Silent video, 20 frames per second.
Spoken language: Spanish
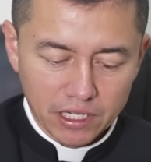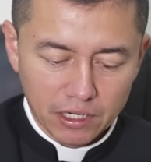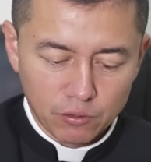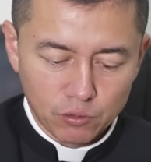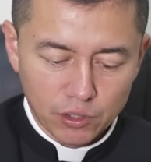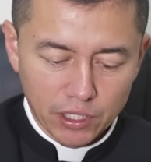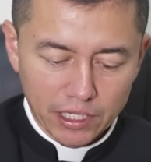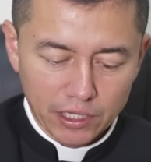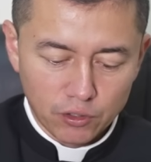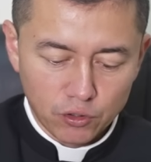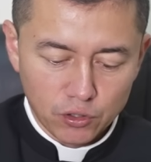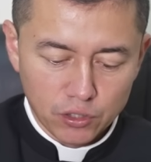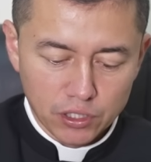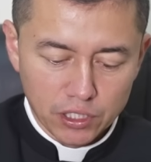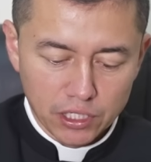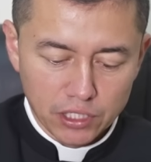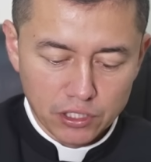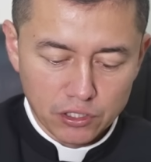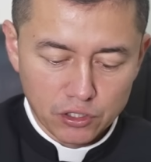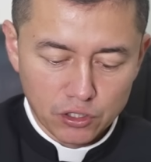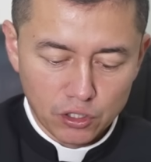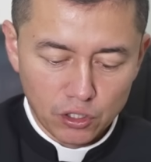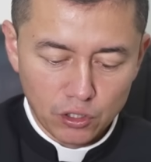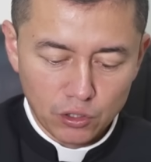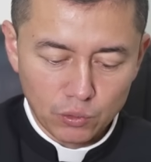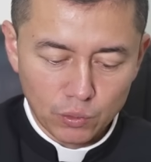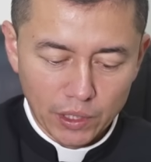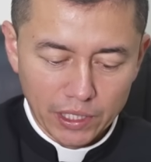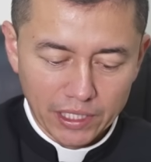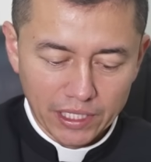caudalosas no
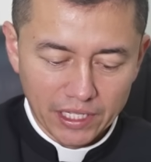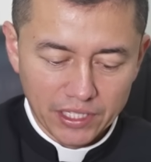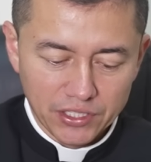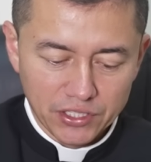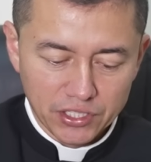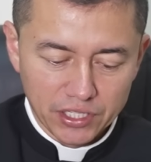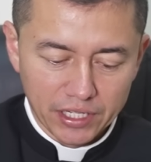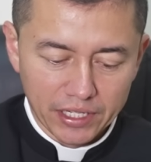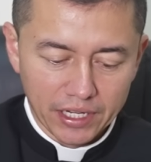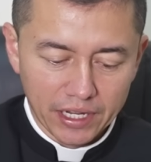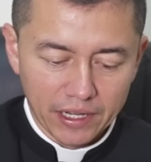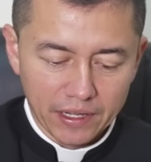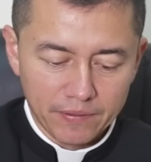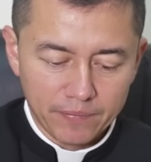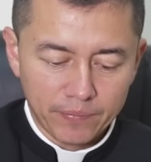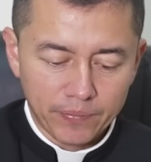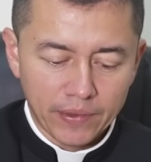lo alcanzará